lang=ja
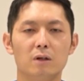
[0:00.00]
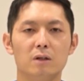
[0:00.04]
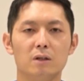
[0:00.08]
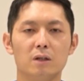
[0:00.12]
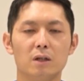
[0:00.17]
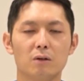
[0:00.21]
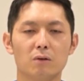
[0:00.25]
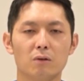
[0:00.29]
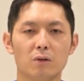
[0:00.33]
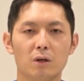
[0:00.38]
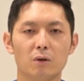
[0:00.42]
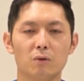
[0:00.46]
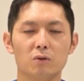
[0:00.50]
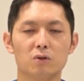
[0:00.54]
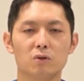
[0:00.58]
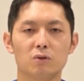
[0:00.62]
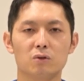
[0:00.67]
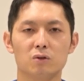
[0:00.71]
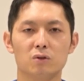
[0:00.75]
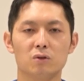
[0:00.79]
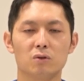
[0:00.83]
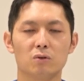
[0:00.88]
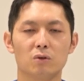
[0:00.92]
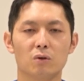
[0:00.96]
なのでお
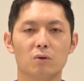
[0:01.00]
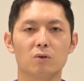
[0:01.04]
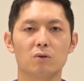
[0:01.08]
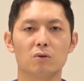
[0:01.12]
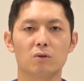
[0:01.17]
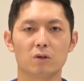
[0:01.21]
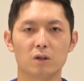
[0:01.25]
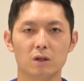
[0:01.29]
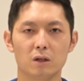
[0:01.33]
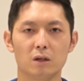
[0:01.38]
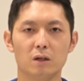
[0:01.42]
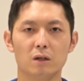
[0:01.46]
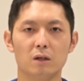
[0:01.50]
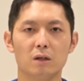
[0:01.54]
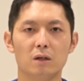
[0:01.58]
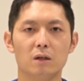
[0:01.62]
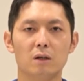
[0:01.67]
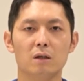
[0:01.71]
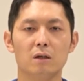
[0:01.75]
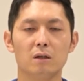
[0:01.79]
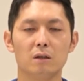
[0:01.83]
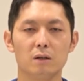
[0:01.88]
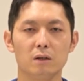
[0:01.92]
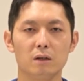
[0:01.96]
食事をとる時
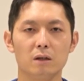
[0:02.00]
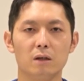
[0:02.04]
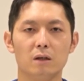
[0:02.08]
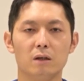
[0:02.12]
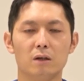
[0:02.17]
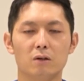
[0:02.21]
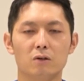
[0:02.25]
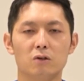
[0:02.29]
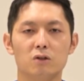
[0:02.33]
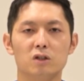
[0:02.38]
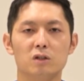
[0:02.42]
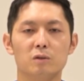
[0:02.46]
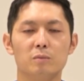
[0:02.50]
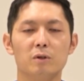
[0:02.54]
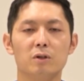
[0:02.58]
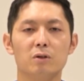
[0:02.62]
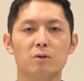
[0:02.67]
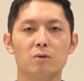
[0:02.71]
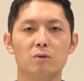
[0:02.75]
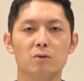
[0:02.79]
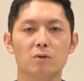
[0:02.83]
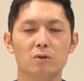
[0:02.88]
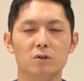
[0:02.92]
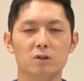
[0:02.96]
に
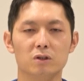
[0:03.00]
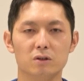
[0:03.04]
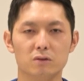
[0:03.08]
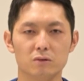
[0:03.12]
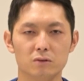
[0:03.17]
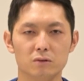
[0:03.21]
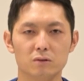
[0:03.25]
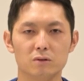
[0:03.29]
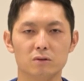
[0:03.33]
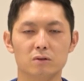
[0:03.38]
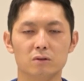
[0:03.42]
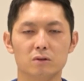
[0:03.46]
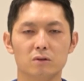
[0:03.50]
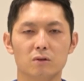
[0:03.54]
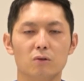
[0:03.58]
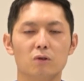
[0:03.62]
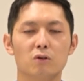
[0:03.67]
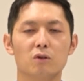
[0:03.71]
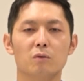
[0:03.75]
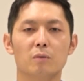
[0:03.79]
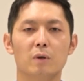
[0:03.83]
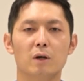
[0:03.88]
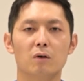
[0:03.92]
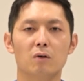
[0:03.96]
唇を閉じる
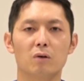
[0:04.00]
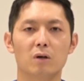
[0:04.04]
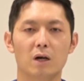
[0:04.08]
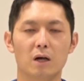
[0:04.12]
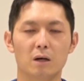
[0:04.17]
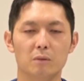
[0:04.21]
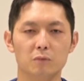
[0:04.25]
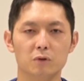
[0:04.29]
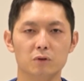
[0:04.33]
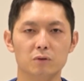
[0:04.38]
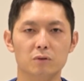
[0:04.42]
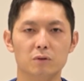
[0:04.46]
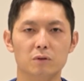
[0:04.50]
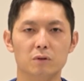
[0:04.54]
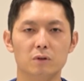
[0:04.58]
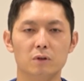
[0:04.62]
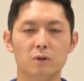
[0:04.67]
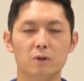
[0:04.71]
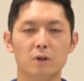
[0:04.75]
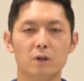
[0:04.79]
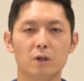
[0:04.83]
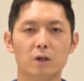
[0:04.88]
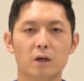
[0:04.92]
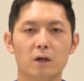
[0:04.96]
奥歯を噛む
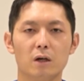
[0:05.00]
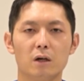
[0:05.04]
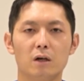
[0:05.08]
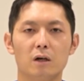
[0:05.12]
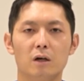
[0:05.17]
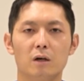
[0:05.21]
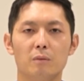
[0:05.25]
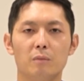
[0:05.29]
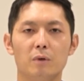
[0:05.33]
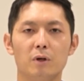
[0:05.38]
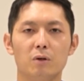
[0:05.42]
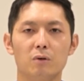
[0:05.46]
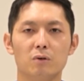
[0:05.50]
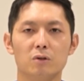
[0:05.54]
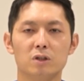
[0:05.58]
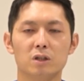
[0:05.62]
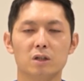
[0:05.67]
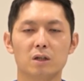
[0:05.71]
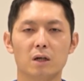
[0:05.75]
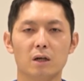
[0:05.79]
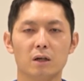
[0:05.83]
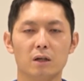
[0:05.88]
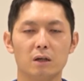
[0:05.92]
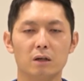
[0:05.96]
それからベロを
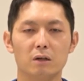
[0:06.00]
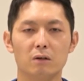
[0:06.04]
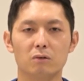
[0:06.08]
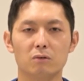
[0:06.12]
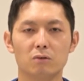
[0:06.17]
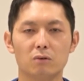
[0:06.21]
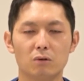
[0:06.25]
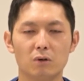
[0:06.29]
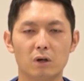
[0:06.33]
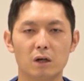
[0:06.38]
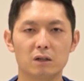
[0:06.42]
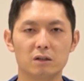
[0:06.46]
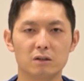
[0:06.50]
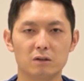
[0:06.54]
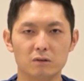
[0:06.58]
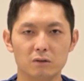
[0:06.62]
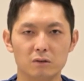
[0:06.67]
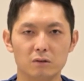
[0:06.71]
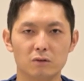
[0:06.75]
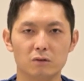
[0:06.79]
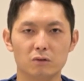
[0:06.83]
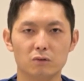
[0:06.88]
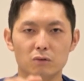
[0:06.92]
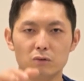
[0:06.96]
しっかり動かす
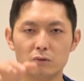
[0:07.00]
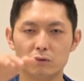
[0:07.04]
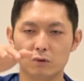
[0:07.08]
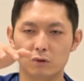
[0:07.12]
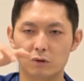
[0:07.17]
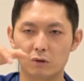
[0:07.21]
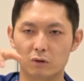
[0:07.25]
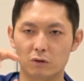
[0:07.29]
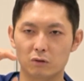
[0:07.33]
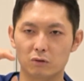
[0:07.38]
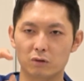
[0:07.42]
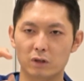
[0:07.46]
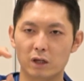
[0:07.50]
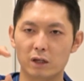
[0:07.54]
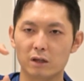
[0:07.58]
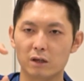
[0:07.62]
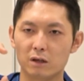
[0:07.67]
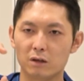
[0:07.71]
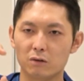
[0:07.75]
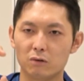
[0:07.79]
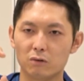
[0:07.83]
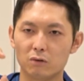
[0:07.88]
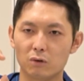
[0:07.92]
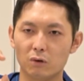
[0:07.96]
具体
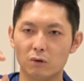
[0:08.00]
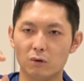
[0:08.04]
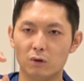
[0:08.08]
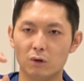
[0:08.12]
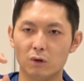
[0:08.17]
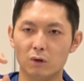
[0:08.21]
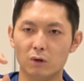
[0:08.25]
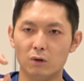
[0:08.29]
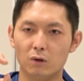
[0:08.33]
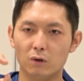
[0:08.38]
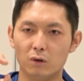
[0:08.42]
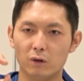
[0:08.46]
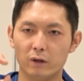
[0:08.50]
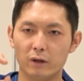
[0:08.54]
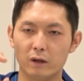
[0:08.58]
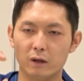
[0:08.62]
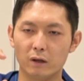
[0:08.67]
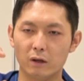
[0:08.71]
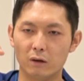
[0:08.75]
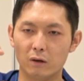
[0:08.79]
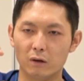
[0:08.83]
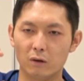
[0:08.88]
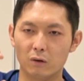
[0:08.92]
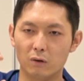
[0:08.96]
的に言うと、
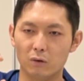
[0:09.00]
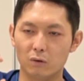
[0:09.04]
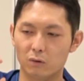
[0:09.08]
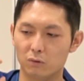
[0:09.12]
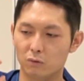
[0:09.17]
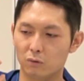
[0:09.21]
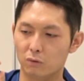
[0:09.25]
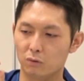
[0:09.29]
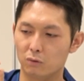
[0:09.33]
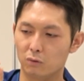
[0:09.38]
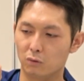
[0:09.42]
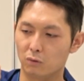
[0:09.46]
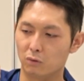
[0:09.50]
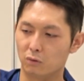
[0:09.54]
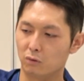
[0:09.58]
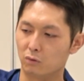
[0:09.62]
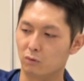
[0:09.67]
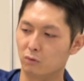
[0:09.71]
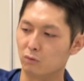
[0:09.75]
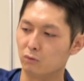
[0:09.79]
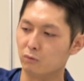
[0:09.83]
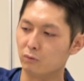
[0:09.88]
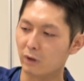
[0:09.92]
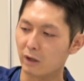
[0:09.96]

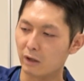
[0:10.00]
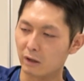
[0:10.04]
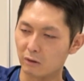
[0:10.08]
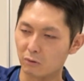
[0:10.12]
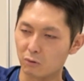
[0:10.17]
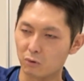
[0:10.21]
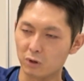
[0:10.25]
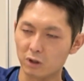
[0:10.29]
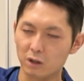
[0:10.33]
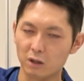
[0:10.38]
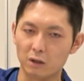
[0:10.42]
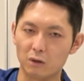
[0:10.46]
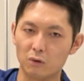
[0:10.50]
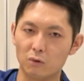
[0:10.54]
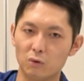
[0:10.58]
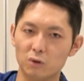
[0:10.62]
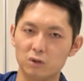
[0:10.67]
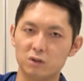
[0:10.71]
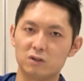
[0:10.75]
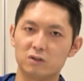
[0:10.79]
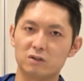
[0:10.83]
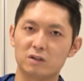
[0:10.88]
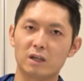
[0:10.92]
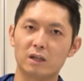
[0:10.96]
えー、上顎に押
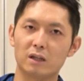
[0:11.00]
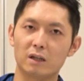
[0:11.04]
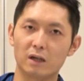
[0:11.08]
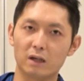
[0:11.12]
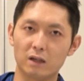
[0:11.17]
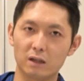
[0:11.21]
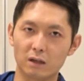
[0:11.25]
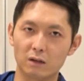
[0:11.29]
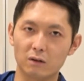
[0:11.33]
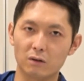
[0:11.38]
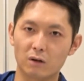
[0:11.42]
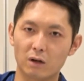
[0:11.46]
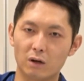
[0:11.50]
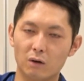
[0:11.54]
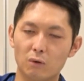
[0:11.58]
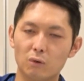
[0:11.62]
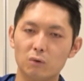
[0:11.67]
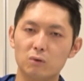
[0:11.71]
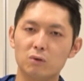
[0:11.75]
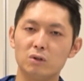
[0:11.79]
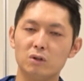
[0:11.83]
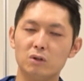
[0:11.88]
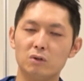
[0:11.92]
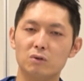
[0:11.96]
し付けたりだと
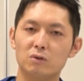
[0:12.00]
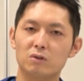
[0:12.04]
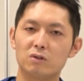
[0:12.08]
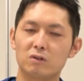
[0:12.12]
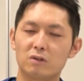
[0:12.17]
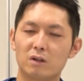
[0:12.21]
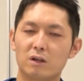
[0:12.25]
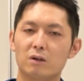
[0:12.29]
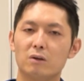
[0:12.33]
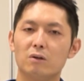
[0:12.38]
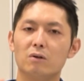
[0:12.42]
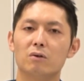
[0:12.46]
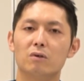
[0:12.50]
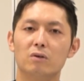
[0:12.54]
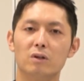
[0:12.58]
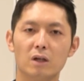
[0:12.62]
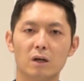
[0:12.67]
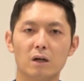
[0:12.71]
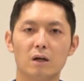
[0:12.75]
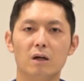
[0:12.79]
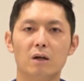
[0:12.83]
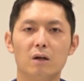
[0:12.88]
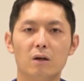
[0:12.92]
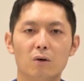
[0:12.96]
奥に押し付けるよう
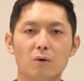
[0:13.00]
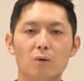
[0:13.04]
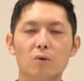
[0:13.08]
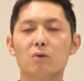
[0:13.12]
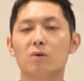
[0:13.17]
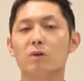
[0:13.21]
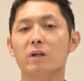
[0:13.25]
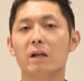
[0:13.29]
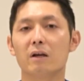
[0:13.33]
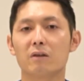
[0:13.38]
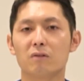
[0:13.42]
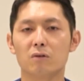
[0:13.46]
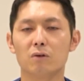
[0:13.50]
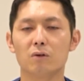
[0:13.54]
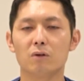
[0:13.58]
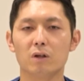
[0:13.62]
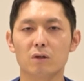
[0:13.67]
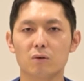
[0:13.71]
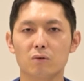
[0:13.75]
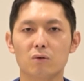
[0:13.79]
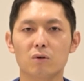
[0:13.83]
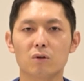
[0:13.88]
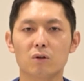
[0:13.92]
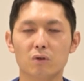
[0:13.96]
な送り出すよう
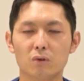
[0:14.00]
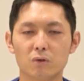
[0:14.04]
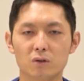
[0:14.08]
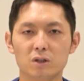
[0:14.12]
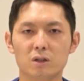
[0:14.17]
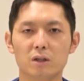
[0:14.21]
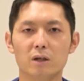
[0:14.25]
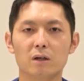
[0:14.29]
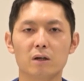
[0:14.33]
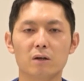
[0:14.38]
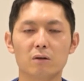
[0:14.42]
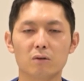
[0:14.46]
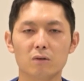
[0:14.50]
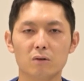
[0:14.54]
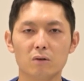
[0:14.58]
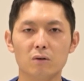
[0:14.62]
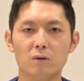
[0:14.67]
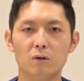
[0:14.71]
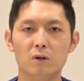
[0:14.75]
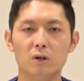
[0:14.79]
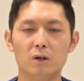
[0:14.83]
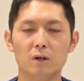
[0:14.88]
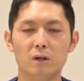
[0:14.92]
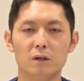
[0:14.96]
な動きをしてあげる
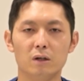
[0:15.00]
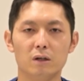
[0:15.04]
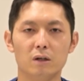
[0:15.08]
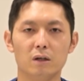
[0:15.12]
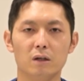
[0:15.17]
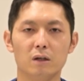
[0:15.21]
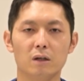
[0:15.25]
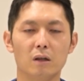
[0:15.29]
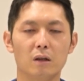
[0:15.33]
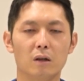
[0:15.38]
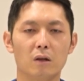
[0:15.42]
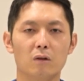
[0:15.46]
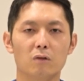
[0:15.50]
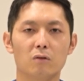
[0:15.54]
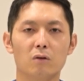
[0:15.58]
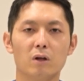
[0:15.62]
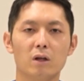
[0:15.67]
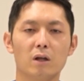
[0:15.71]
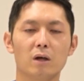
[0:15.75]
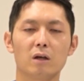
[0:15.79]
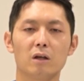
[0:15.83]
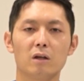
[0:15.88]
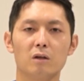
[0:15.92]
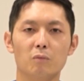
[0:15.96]
と、えー、それ
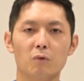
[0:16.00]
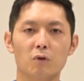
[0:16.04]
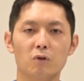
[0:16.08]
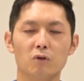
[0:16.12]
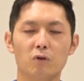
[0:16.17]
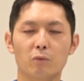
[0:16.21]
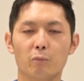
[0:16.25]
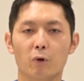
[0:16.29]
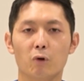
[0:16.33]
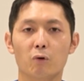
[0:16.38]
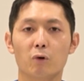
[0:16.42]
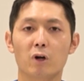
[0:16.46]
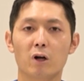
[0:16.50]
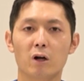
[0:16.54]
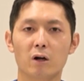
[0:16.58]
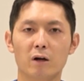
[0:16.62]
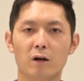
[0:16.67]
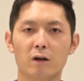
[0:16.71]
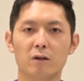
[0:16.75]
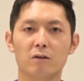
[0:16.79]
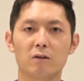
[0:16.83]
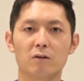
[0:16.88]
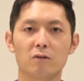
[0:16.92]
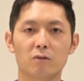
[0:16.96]
だけでも飲み声が
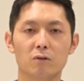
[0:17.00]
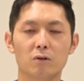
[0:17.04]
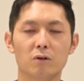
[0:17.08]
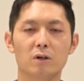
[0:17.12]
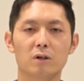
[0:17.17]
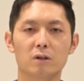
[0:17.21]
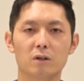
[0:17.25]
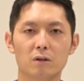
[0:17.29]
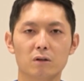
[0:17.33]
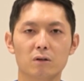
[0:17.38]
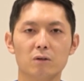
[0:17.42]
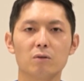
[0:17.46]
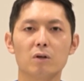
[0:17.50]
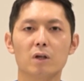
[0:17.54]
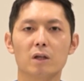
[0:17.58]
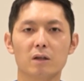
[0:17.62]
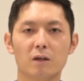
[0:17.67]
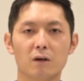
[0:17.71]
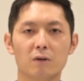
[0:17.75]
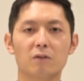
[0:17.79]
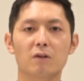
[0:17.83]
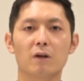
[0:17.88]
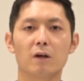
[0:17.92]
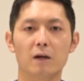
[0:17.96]
改善する方というのは
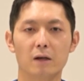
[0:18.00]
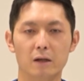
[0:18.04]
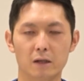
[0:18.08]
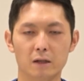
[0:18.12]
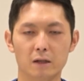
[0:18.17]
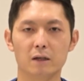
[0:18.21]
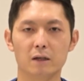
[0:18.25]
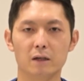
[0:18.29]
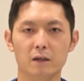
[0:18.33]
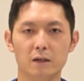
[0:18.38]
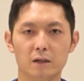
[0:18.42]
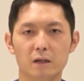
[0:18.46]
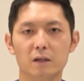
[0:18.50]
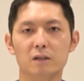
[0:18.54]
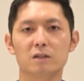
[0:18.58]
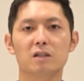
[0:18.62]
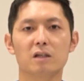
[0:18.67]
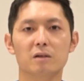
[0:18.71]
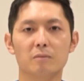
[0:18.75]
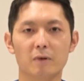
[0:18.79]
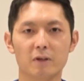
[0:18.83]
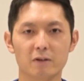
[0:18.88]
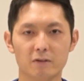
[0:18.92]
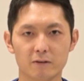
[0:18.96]
たくさんいらっ
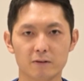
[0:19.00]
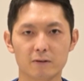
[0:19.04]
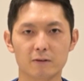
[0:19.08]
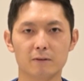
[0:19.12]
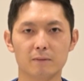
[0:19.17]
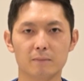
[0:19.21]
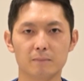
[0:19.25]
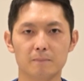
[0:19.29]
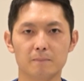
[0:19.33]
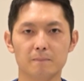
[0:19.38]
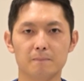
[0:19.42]
しゃいます。